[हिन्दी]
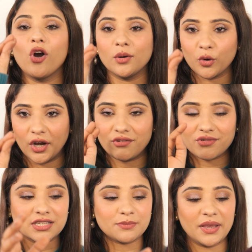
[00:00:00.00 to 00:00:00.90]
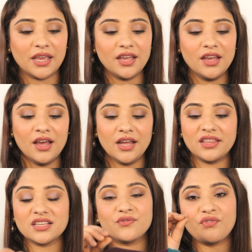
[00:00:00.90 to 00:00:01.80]
ऑन पॉइंट ट्रस्ट मी
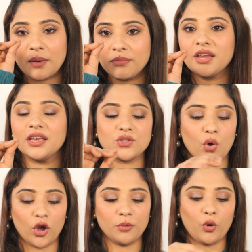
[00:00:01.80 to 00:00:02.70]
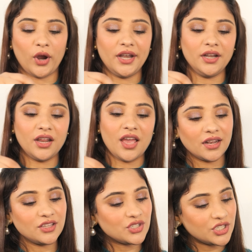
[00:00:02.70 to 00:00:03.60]
दिस फैब्रिक इज ऑन पॉइंट
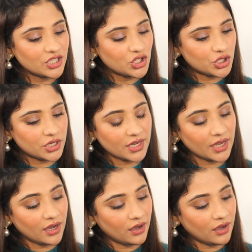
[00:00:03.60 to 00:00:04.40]
एंड स्टिचिंग